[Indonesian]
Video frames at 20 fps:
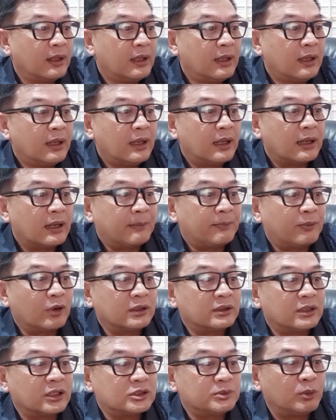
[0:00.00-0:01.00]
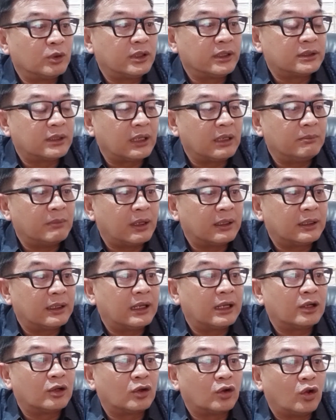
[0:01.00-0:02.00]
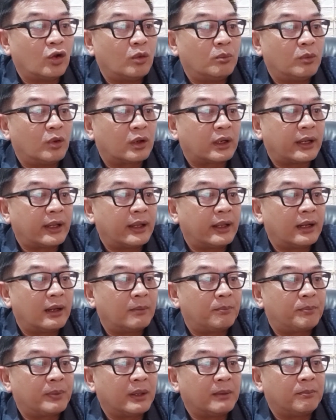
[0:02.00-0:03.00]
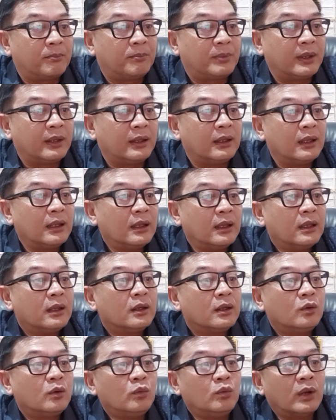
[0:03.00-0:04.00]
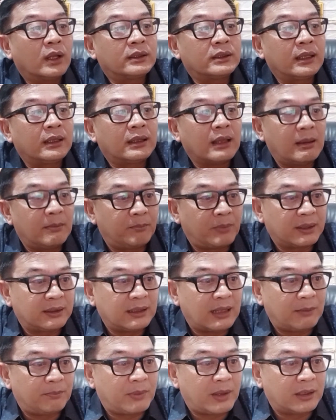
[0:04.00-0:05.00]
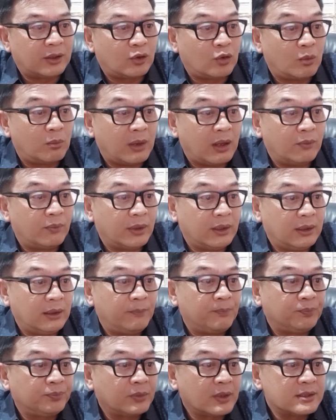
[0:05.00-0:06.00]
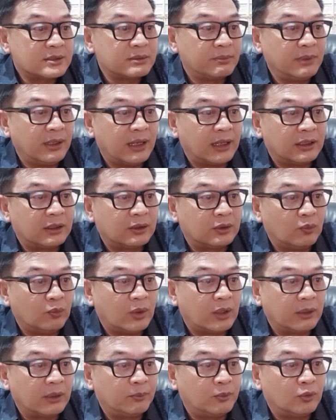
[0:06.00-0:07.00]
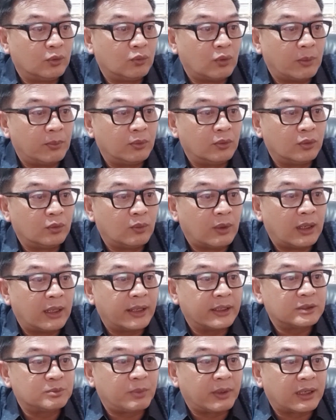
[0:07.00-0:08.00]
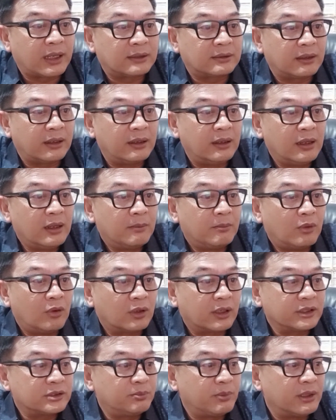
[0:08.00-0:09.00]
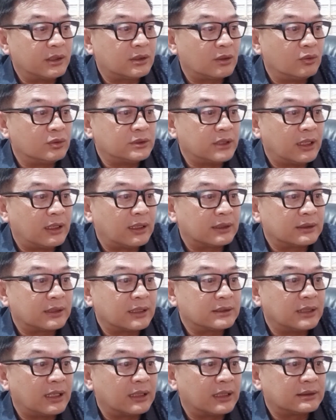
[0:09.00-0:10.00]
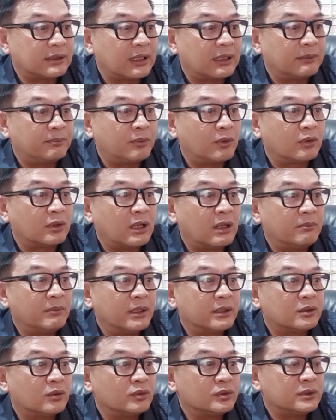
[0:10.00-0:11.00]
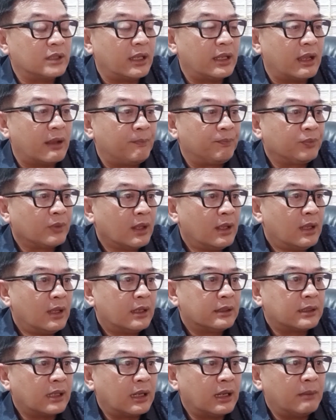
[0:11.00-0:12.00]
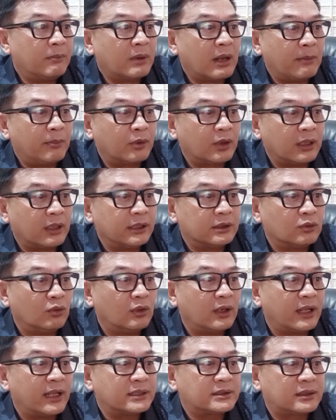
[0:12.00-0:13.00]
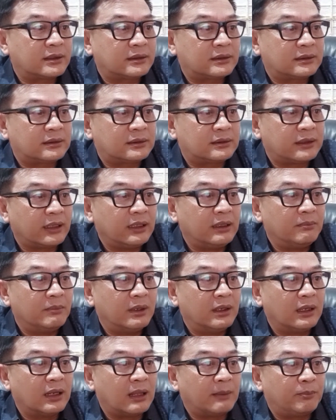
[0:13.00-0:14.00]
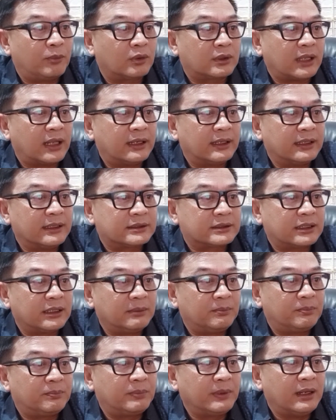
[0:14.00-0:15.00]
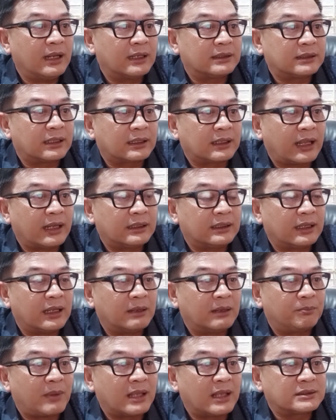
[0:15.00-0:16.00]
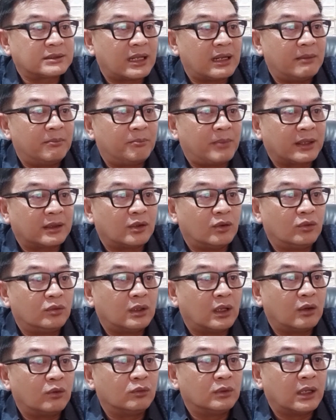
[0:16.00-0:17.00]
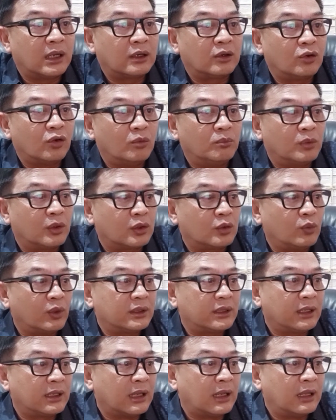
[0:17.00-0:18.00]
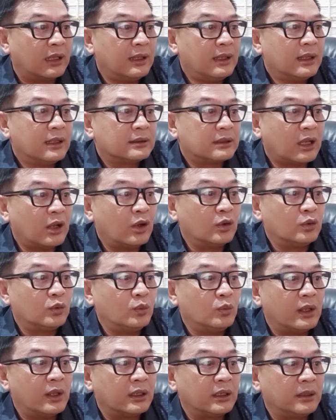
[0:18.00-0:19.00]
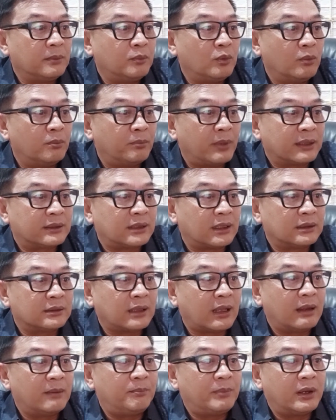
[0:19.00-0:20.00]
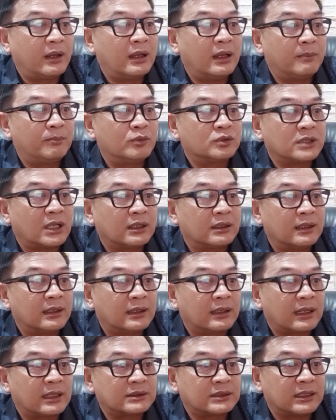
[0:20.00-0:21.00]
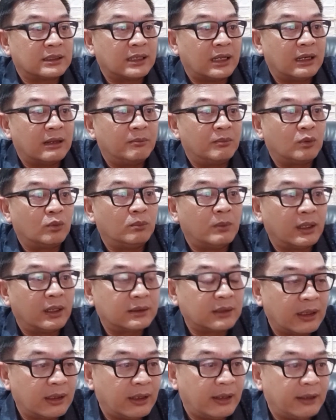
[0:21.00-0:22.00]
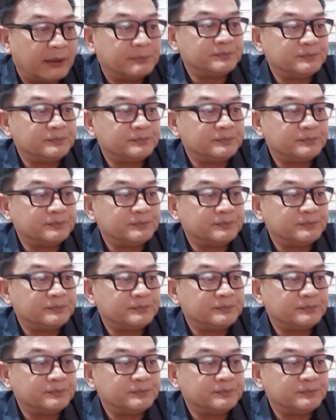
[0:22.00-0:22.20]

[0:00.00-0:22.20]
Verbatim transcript: Laporan tersebut diterima dengan nomor LPB 2348 Romawi 9 2022 SPKT Polres Metro Jakarta Selatan Polda Metro Jaya. Dalam laporan itu, Lesti melaporkan Rizky Bila terkait dengan pasal 4 Undang-Undang nomor 23 tahun 2004 tentang penghapusan kekerasan dalam rumah tangga.